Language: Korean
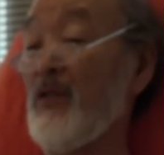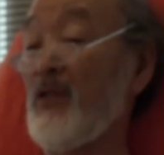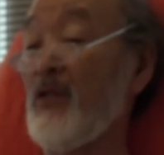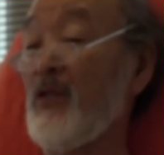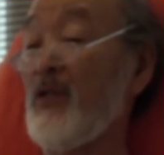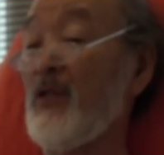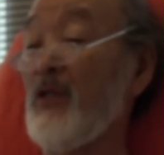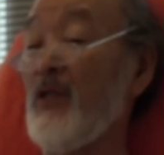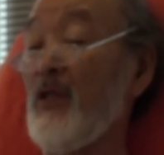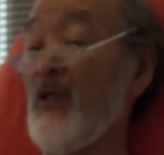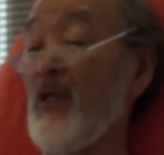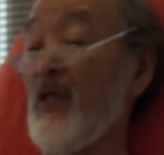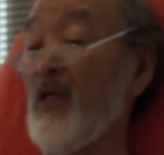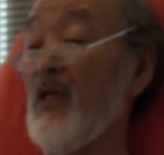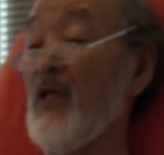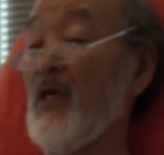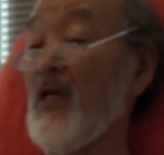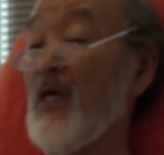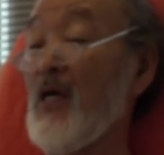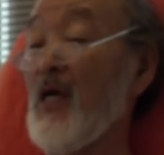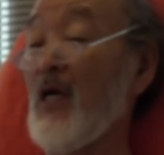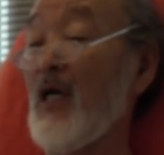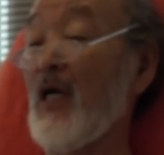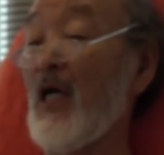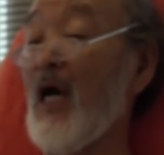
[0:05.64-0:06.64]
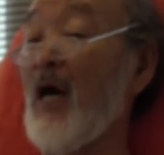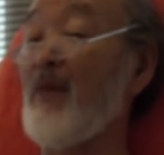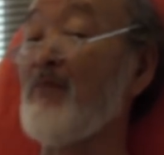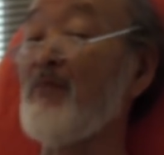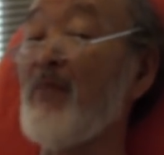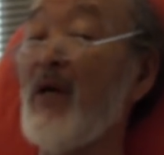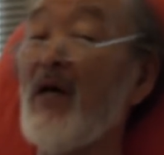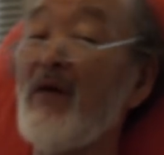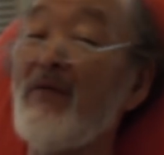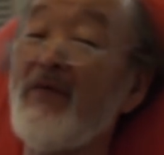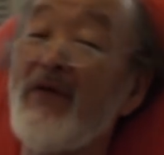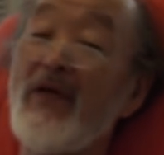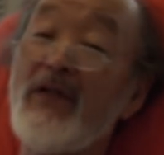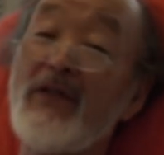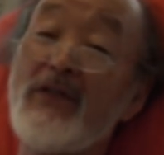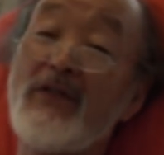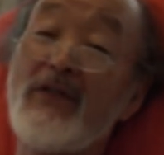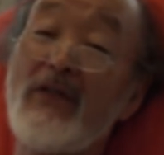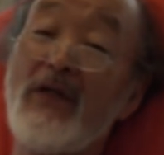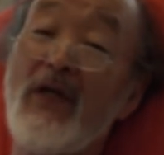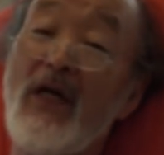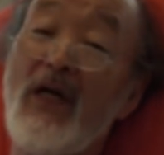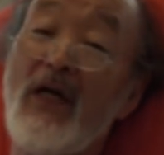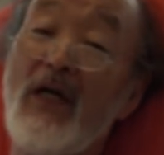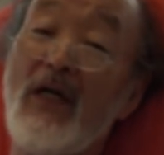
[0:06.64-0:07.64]
특히
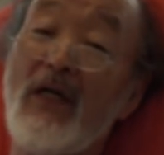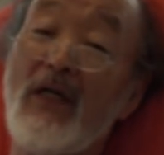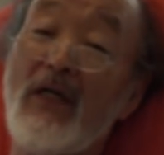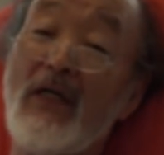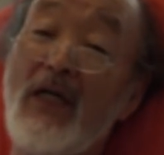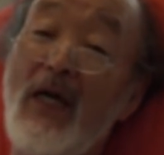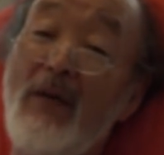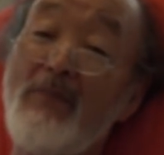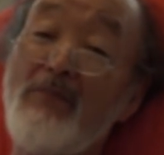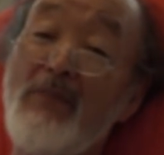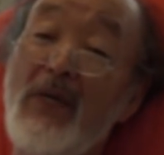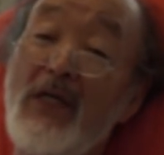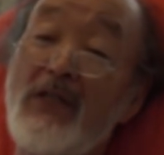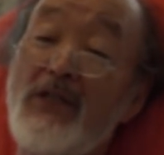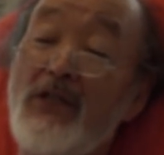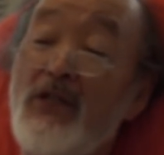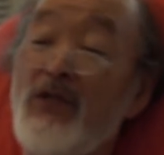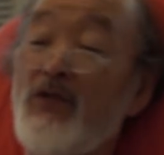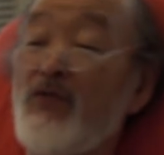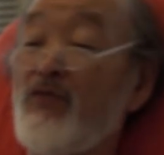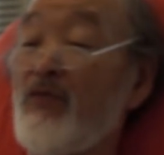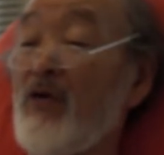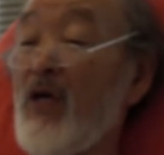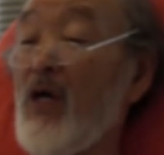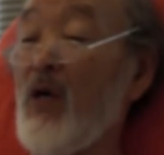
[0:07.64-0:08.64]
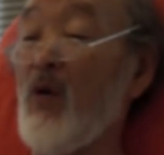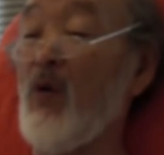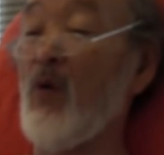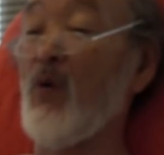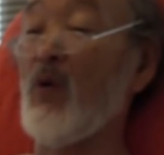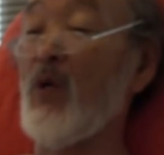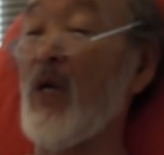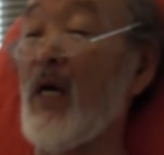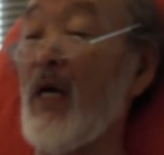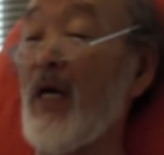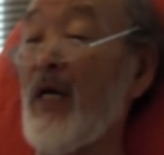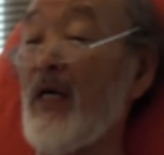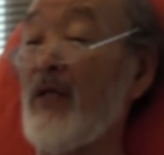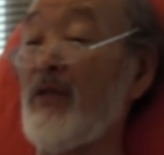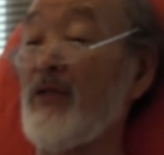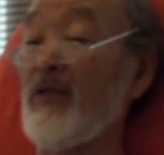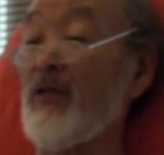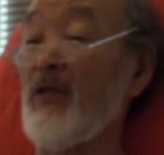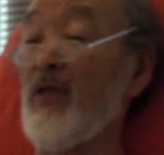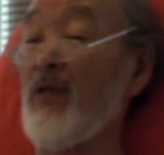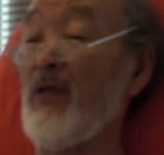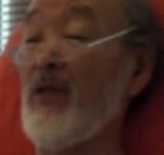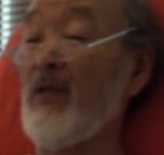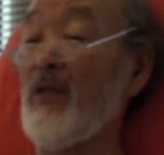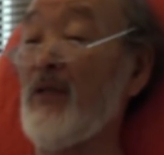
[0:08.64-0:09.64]
감마베르트가 감마 치수가 올라가는
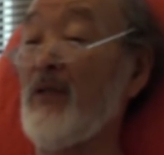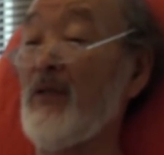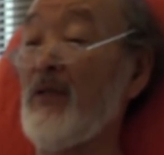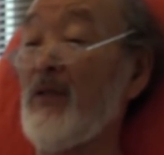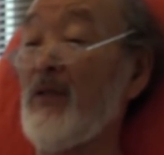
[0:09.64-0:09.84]
거.